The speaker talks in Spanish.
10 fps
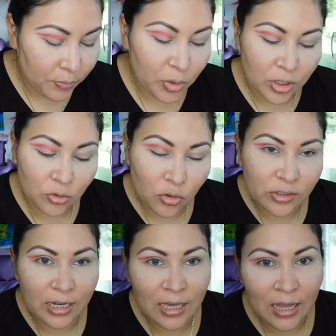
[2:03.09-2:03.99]
porque todo
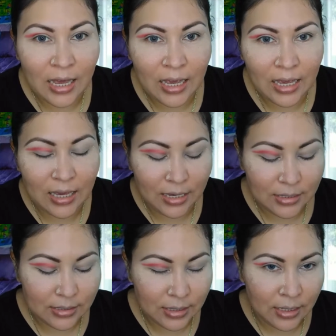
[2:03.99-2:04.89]
se queda
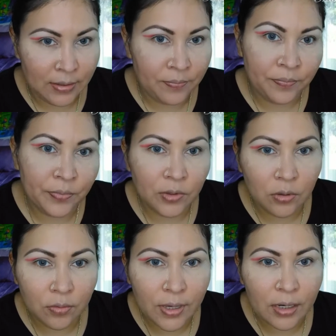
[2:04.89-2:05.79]
este,
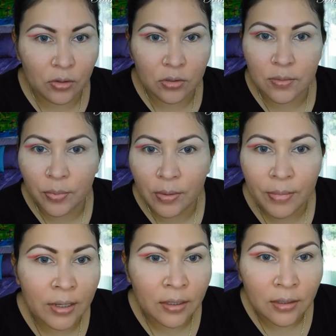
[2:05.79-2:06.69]
cubierto, se pueden
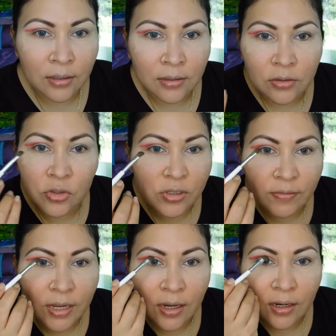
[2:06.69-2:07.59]
ver, no se
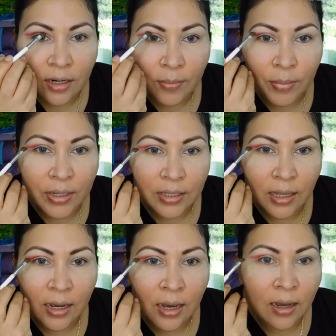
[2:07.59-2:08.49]
ve la parte de
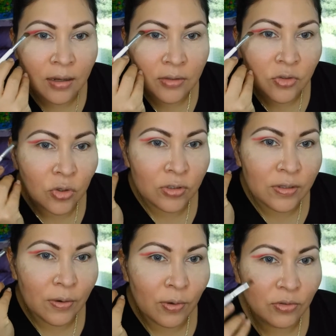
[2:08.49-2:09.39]
acá, solo se
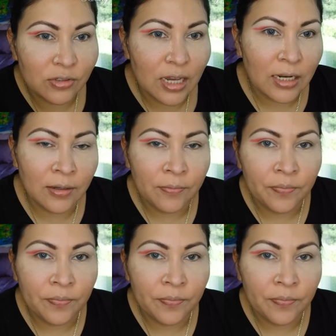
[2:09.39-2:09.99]
ve cuando sale.